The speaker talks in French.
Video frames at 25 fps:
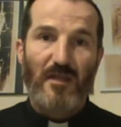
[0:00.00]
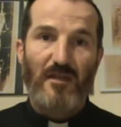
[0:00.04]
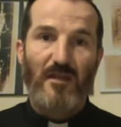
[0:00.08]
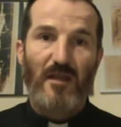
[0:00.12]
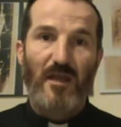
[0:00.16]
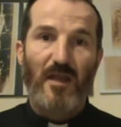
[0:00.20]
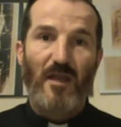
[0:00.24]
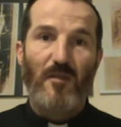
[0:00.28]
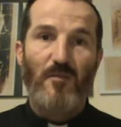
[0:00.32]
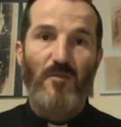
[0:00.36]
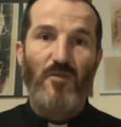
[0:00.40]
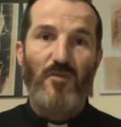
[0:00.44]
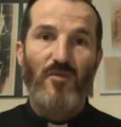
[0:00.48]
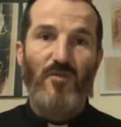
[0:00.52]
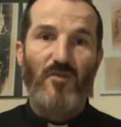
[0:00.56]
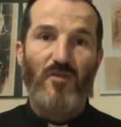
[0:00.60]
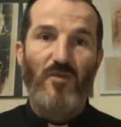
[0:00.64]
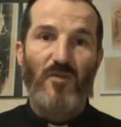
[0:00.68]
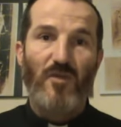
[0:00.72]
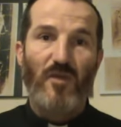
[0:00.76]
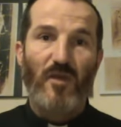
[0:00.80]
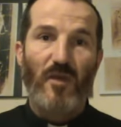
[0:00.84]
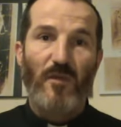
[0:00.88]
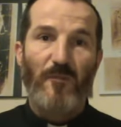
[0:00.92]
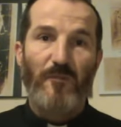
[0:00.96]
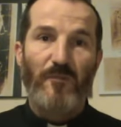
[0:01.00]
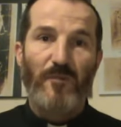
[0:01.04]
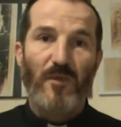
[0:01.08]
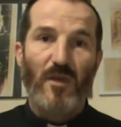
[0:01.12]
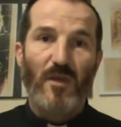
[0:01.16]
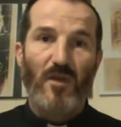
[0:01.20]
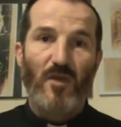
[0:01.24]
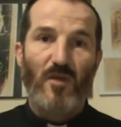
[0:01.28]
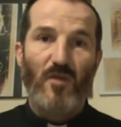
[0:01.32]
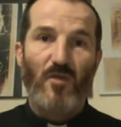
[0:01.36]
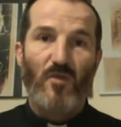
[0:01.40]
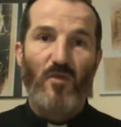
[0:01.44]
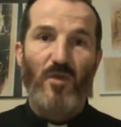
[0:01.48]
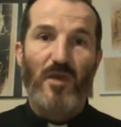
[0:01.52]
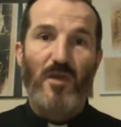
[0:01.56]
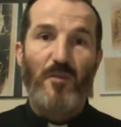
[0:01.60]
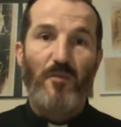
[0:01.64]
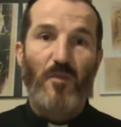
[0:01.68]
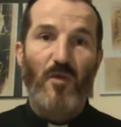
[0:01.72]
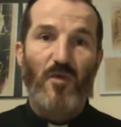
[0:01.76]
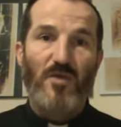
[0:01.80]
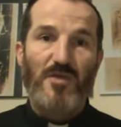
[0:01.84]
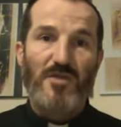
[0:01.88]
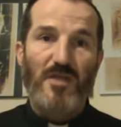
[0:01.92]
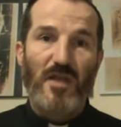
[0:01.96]
dans la mesure où il
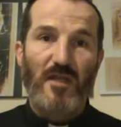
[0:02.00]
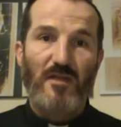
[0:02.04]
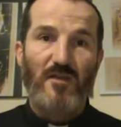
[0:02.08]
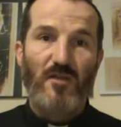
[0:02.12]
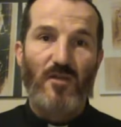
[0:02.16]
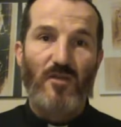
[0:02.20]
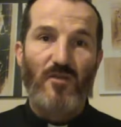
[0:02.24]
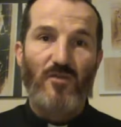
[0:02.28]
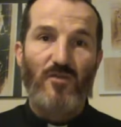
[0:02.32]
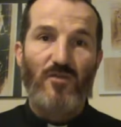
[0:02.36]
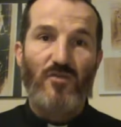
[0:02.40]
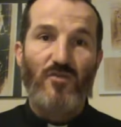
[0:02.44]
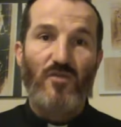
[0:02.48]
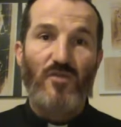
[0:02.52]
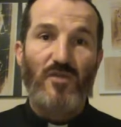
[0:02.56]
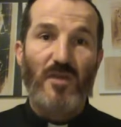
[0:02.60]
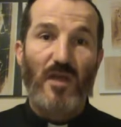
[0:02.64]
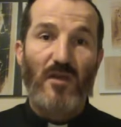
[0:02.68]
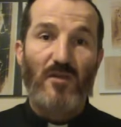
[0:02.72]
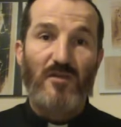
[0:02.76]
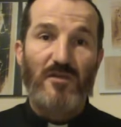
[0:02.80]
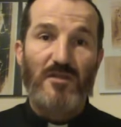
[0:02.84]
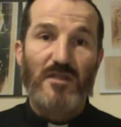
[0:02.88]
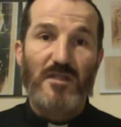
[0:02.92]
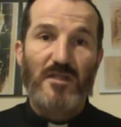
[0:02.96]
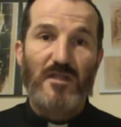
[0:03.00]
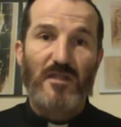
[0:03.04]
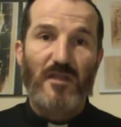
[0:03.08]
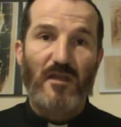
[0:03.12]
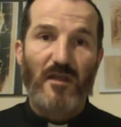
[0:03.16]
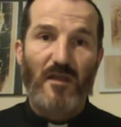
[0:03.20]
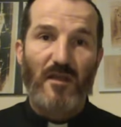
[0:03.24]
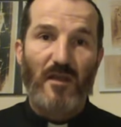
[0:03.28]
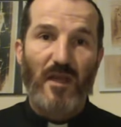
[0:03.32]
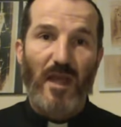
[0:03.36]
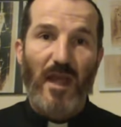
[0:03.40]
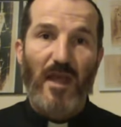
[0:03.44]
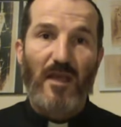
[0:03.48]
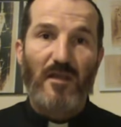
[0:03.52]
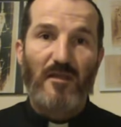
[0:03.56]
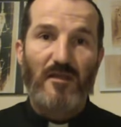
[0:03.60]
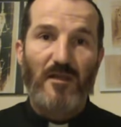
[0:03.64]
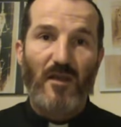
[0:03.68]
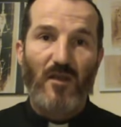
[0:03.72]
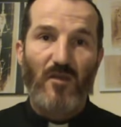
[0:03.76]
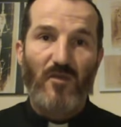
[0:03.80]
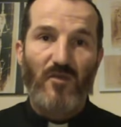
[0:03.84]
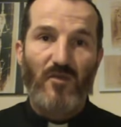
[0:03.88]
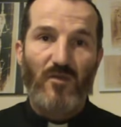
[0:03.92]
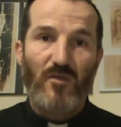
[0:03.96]
procède d'une authentique
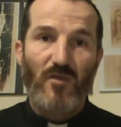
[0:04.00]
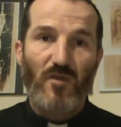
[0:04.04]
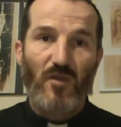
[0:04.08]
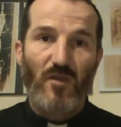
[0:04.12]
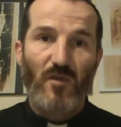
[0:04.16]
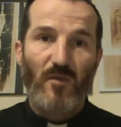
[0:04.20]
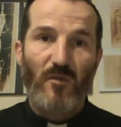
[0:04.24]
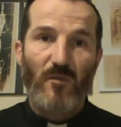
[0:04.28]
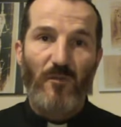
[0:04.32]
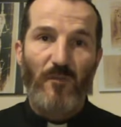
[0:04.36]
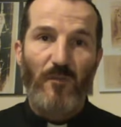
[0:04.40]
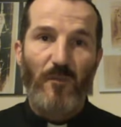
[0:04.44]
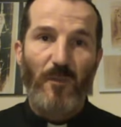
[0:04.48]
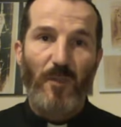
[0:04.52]
intention,